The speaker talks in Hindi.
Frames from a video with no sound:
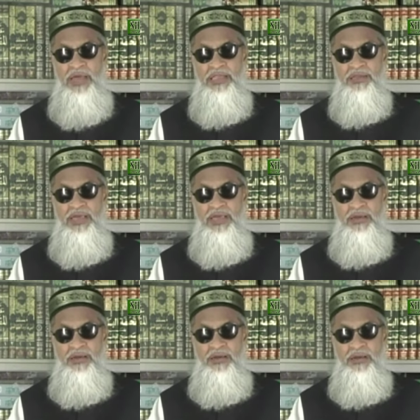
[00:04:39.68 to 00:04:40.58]
पानी जो है
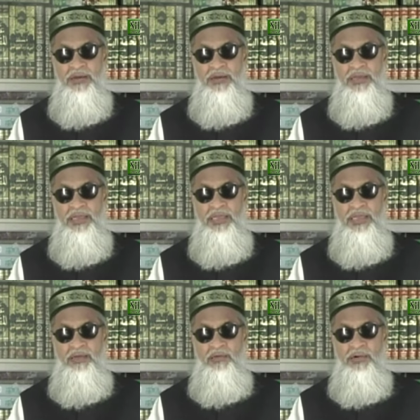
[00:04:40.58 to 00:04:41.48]
यानी
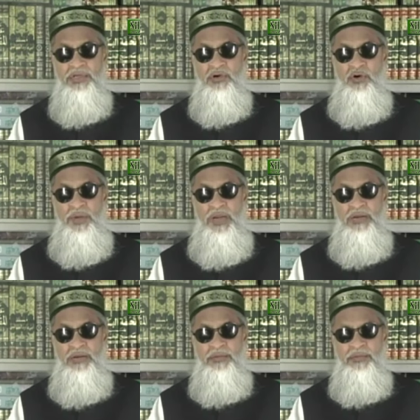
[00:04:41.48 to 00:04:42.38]
उन जगहों पर
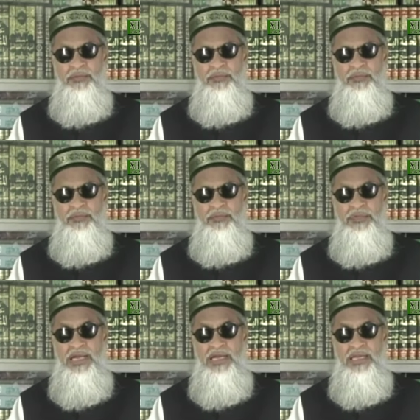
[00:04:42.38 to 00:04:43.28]

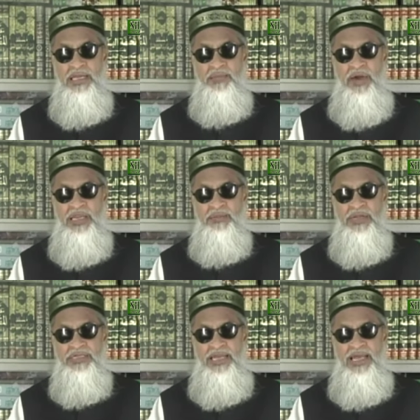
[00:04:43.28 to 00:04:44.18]
जाकर के पानी
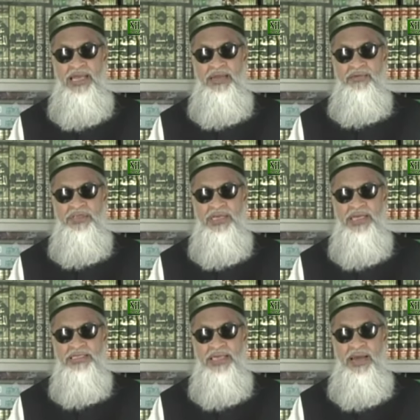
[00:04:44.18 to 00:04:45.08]
बरसता है वह
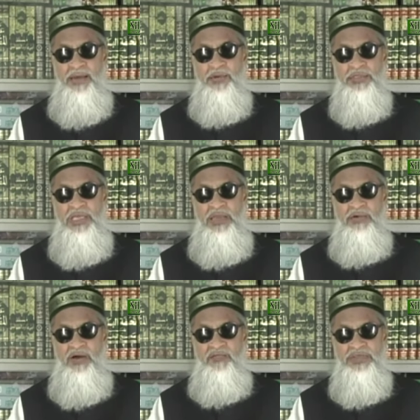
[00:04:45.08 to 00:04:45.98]
जगह सैराब होती हैं
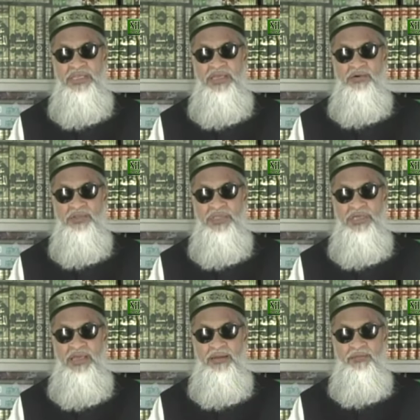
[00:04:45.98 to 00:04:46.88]
वहाँ फसलें होती
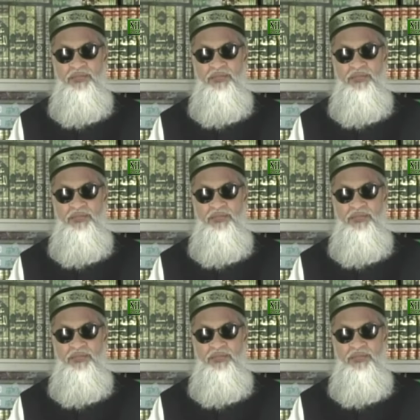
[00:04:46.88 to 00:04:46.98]
हैं